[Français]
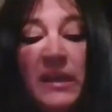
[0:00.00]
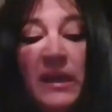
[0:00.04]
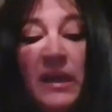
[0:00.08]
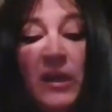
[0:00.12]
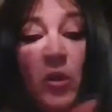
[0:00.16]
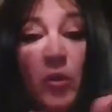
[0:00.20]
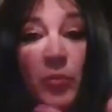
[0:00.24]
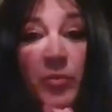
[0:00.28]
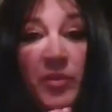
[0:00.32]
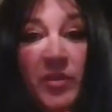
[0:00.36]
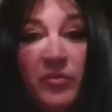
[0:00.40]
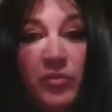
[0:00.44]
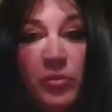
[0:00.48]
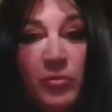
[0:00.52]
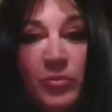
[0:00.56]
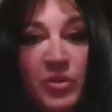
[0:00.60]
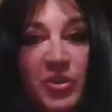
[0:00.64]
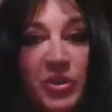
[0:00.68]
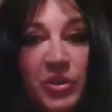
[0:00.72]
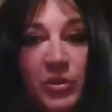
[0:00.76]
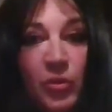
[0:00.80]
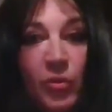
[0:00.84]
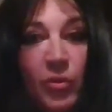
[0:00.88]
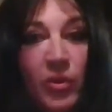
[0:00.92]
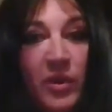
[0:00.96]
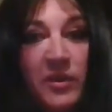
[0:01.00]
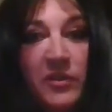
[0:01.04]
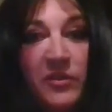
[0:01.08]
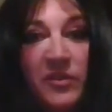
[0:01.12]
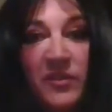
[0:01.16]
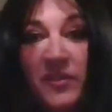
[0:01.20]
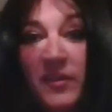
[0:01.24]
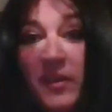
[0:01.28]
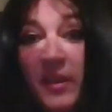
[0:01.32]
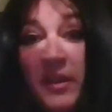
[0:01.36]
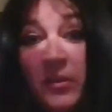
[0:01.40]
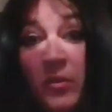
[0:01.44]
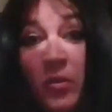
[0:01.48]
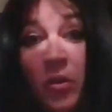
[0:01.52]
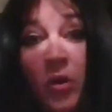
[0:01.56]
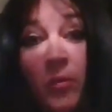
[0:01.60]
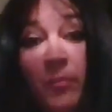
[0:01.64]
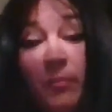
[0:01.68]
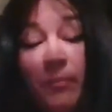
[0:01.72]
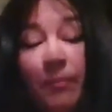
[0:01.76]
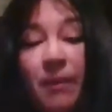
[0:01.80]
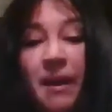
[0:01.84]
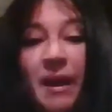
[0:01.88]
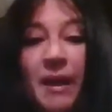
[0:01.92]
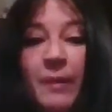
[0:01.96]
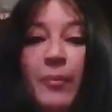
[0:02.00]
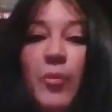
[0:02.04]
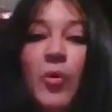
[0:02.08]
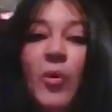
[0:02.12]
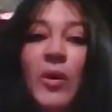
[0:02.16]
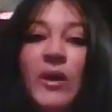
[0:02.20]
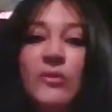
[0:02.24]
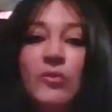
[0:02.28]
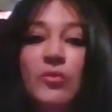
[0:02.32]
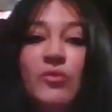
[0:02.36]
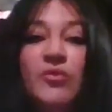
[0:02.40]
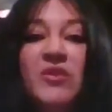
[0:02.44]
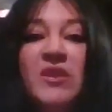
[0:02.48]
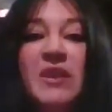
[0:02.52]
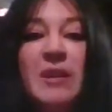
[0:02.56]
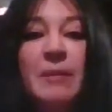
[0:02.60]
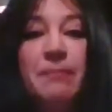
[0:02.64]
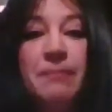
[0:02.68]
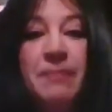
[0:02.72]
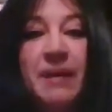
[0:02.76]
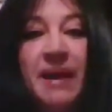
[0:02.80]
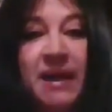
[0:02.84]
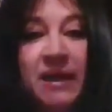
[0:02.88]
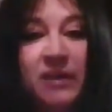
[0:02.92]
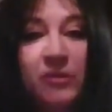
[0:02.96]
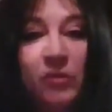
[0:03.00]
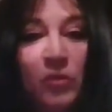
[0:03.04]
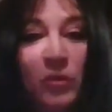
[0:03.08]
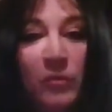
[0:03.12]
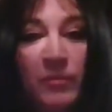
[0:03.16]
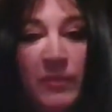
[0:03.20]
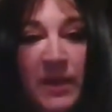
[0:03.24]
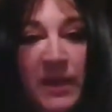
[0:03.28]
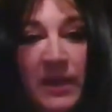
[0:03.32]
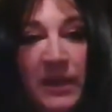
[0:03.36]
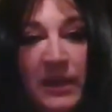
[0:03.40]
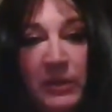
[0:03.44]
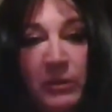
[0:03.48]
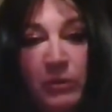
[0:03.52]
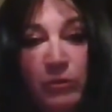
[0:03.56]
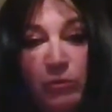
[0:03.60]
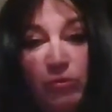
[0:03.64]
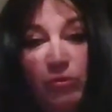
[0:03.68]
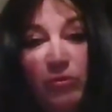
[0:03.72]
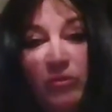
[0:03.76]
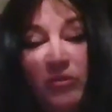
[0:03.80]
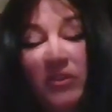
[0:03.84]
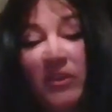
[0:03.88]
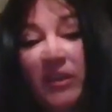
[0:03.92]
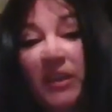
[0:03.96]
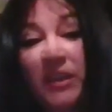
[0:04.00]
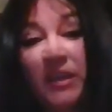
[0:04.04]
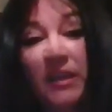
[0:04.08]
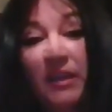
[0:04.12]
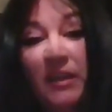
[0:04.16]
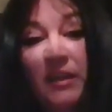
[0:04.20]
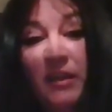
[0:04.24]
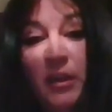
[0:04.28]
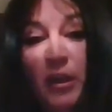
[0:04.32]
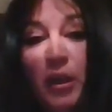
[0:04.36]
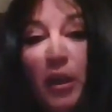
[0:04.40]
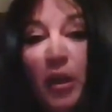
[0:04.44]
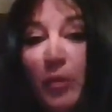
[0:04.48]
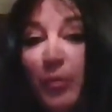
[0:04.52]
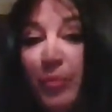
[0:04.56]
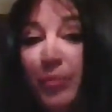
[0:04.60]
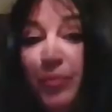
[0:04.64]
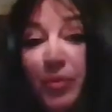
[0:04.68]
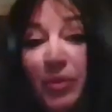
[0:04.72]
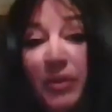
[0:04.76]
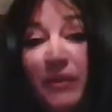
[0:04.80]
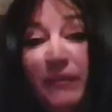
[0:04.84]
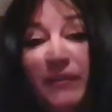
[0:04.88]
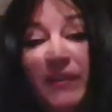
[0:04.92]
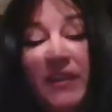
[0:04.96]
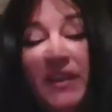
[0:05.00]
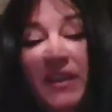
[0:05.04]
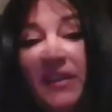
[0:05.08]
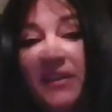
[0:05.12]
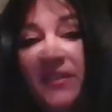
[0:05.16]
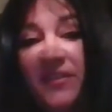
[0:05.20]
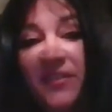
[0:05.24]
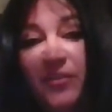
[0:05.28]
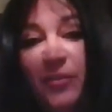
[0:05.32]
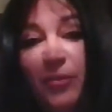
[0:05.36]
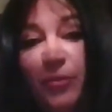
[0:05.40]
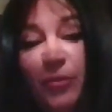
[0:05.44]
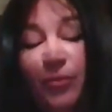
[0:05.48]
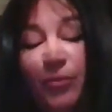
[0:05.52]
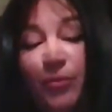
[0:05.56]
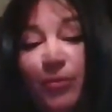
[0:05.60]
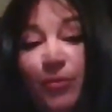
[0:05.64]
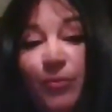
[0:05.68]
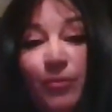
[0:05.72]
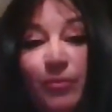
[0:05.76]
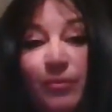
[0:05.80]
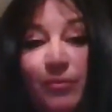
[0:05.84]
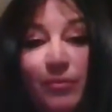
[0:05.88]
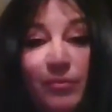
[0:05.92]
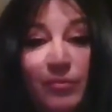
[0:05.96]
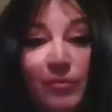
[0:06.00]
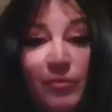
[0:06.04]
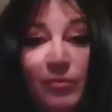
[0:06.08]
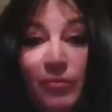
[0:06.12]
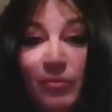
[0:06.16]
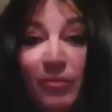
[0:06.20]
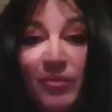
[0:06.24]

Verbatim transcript: Alors bien sûr, moi j'ai une croyance énorme par rapport à tout ce qui est paranormal, tout ce qui est purification, euh,